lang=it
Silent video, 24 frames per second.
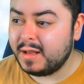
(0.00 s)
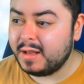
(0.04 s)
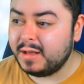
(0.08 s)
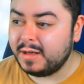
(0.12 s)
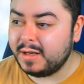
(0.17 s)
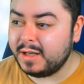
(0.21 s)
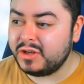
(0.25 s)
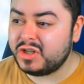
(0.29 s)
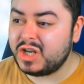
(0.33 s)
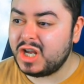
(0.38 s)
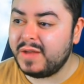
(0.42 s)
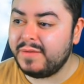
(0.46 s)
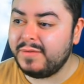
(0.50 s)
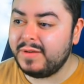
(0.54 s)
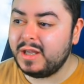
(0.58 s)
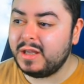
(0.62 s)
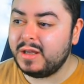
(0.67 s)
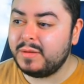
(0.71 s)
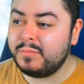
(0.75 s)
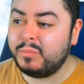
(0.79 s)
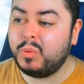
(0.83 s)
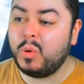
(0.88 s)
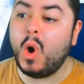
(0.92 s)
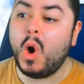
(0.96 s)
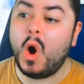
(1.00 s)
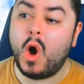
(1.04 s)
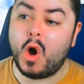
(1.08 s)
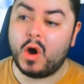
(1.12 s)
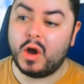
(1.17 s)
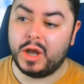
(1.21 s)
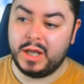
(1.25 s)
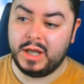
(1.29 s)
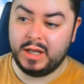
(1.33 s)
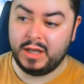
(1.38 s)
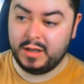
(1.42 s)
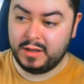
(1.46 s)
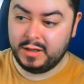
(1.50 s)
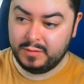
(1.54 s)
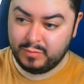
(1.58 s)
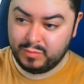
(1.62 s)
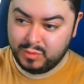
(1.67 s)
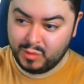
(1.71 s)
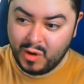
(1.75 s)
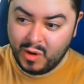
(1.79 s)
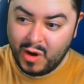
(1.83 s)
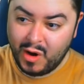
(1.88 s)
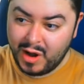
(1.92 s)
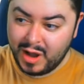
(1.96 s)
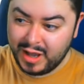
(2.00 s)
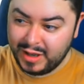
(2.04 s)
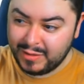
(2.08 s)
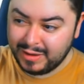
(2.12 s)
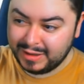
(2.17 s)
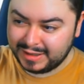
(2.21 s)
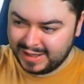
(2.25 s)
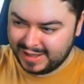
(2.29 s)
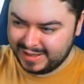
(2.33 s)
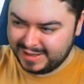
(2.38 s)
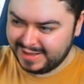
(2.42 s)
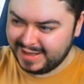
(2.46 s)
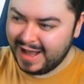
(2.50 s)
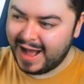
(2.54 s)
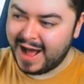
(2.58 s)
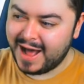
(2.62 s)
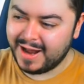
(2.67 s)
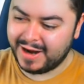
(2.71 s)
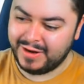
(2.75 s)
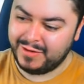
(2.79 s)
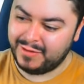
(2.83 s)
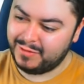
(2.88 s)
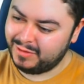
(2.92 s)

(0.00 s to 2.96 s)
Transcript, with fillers: ricevi puoi puoi guadagnare,